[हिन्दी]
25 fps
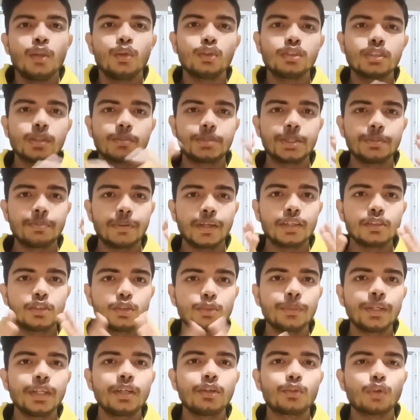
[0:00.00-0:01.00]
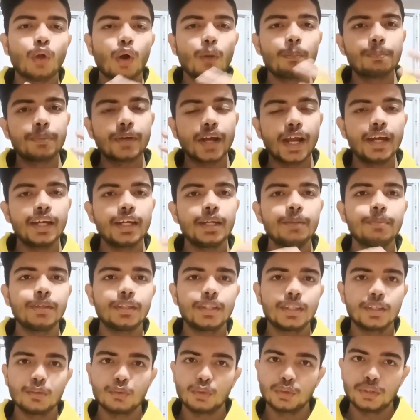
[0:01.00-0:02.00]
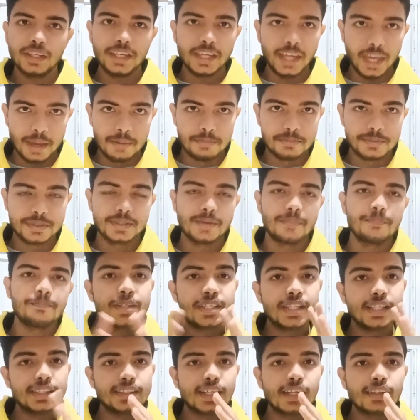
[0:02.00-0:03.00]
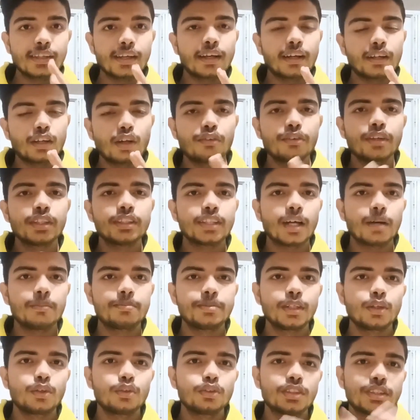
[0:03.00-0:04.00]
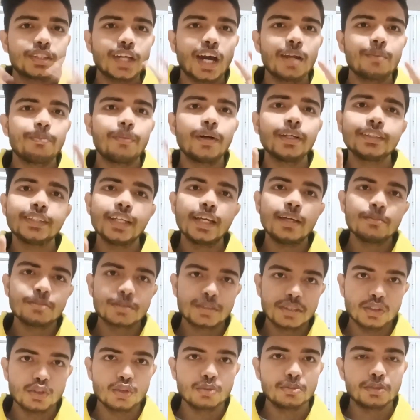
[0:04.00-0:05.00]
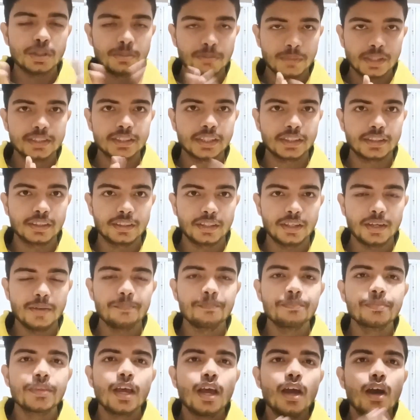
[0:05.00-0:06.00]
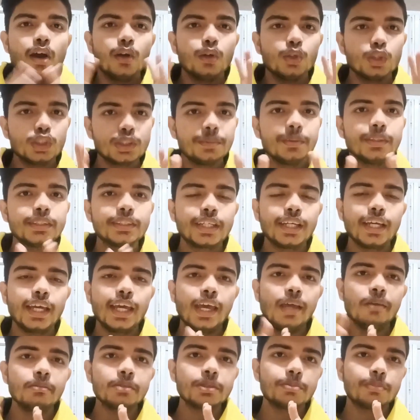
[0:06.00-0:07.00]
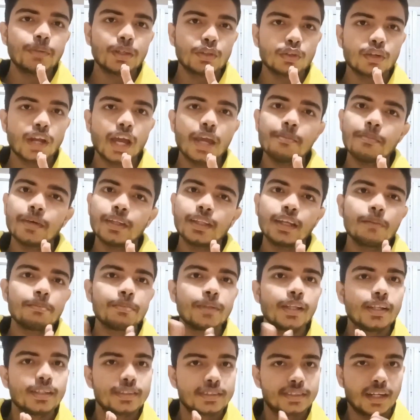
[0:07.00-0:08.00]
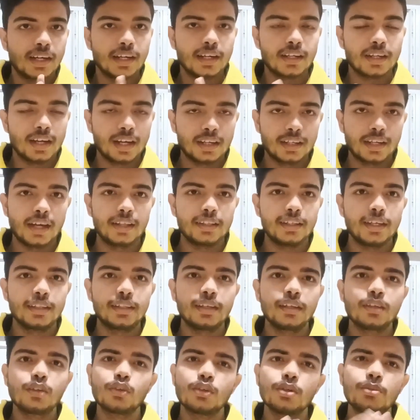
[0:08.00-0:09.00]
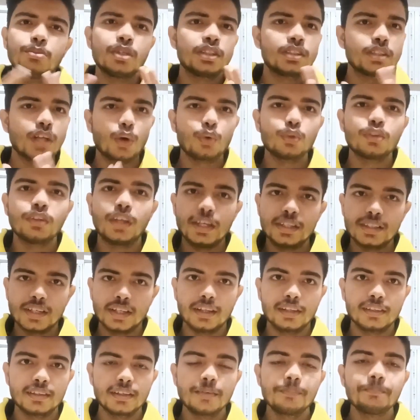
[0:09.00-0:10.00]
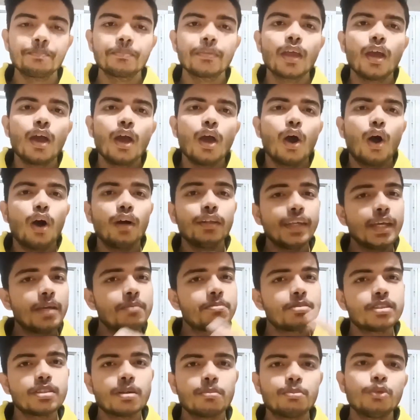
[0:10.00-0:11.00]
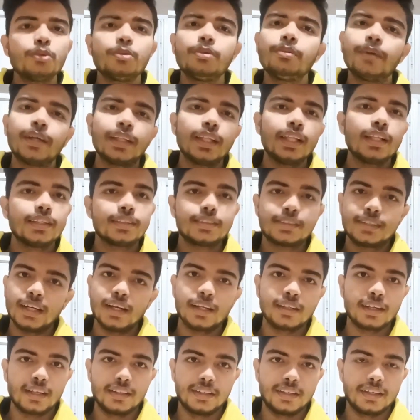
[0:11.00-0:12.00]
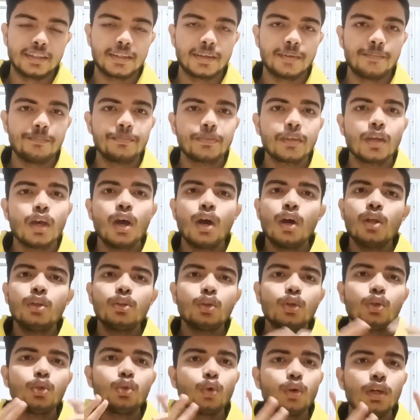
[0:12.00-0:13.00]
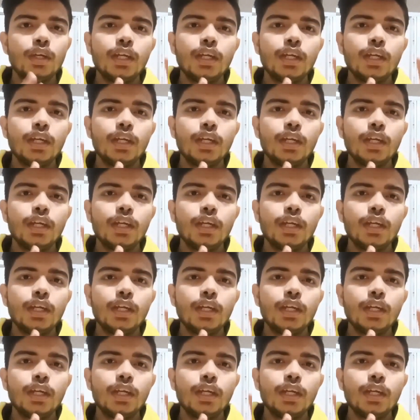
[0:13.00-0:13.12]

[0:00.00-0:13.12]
तो सबसे पहले जो मेरी टॉप प्रायोरिटी पे थी वो थी एम्स पिछले साल के कट ऑफ के हिसाब से कुछ चार पांच एम्स थी जो मुझे मिल सकते थे उसमें से एम्स मदुराई मैंने अपनी लिस्ट से हटा दिया था क्योंकि मुझे साउथ नहीं जाना था और एम्स जम्मू भी मैंने लिस्ट से हटा दिया था तो दो